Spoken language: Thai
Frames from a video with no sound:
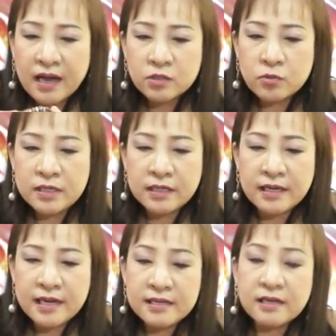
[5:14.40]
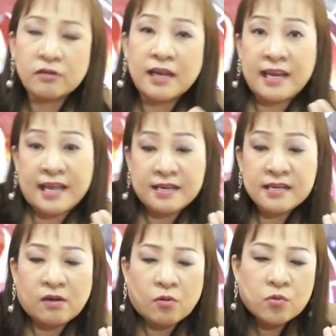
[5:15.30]
ช่วยเหลือในเรื่องของหลาย ๆ
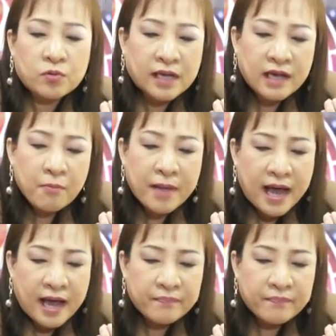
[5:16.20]
เรื่องของคุณเข้ามา